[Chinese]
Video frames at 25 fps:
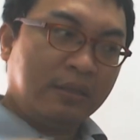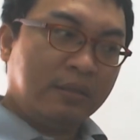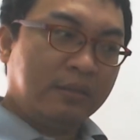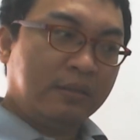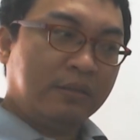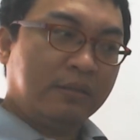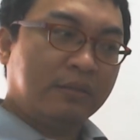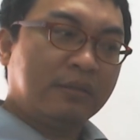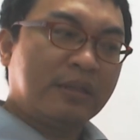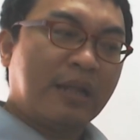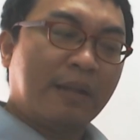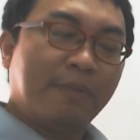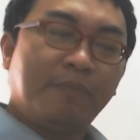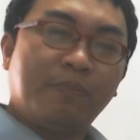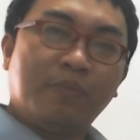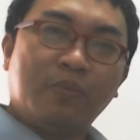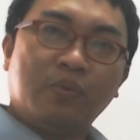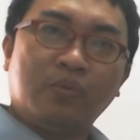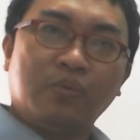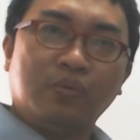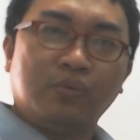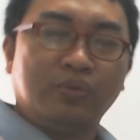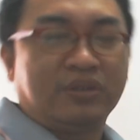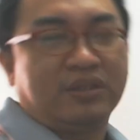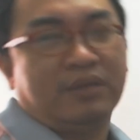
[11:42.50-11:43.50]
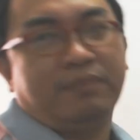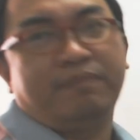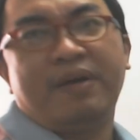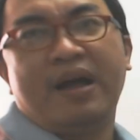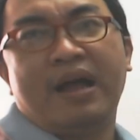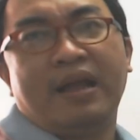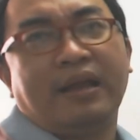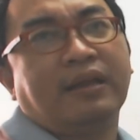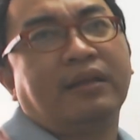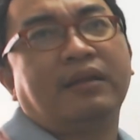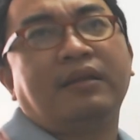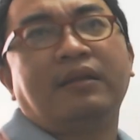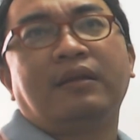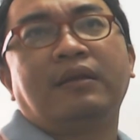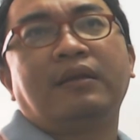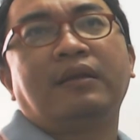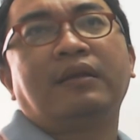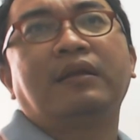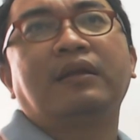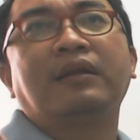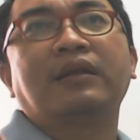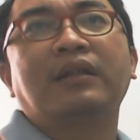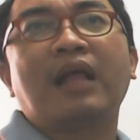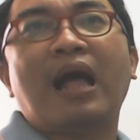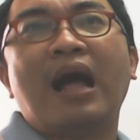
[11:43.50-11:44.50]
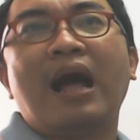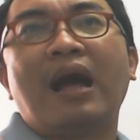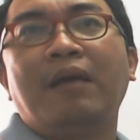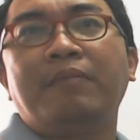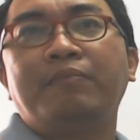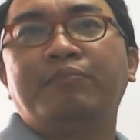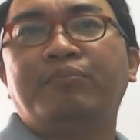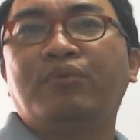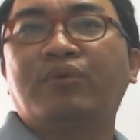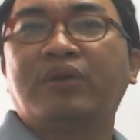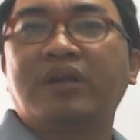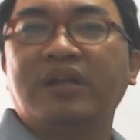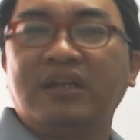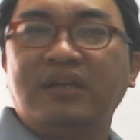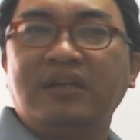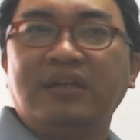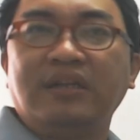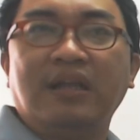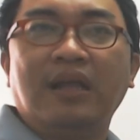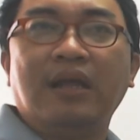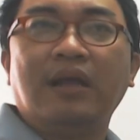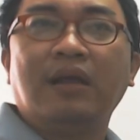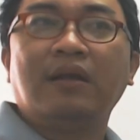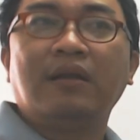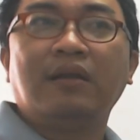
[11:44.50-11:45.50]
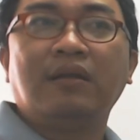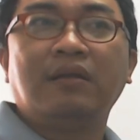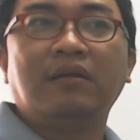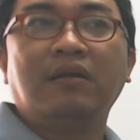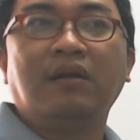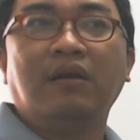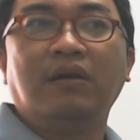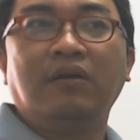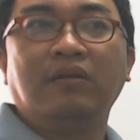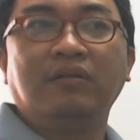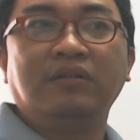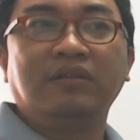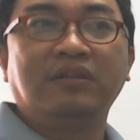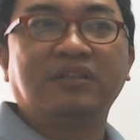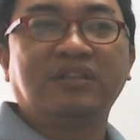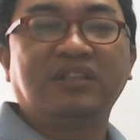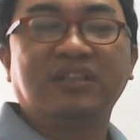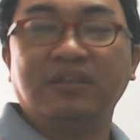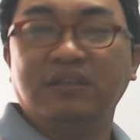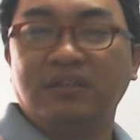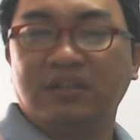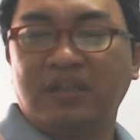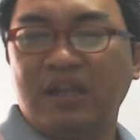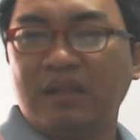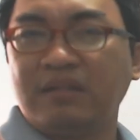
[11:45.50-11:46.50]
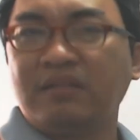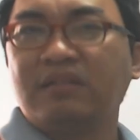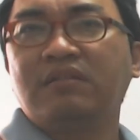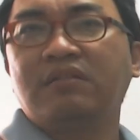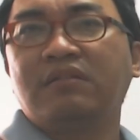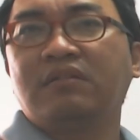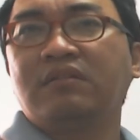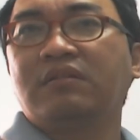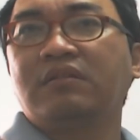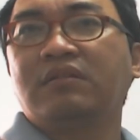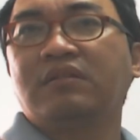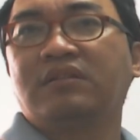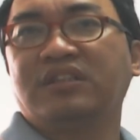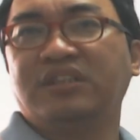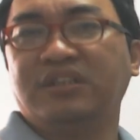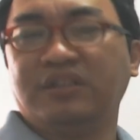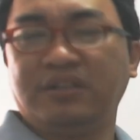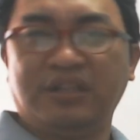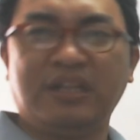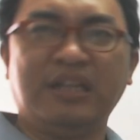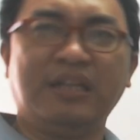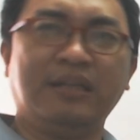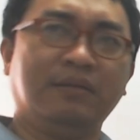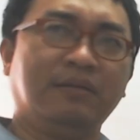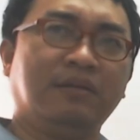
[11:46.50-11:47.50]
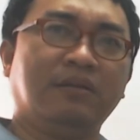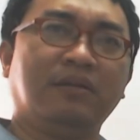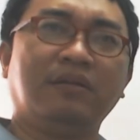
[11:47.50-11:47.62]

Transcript: 在五行派，他不跟你啊哦扯天扯地，